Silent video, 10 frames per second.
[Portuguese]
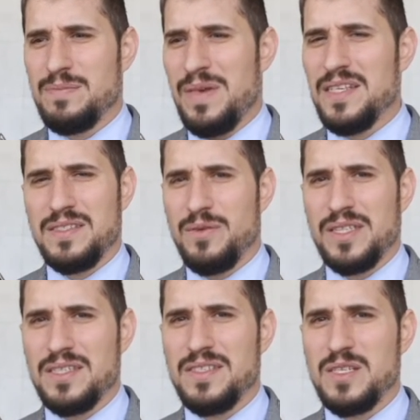mais de
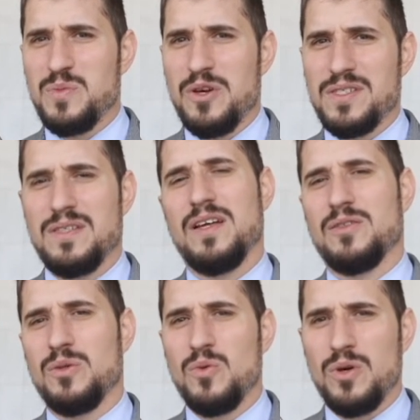56 mil
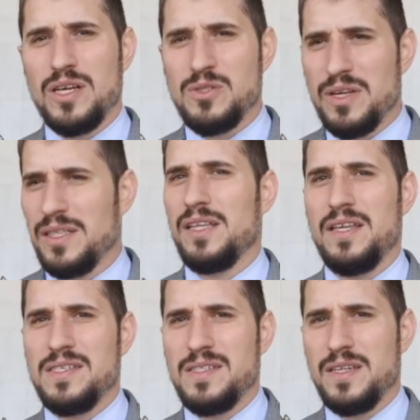assinaturas,
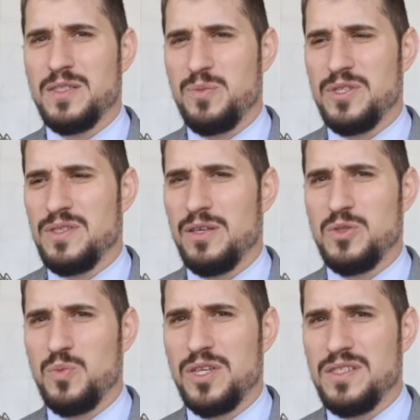86%
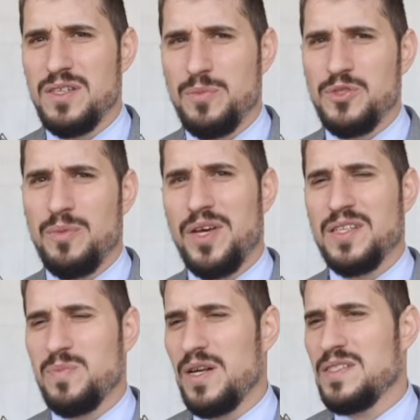dos municípios de
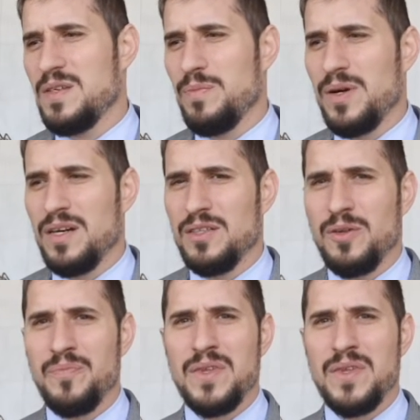Minas participando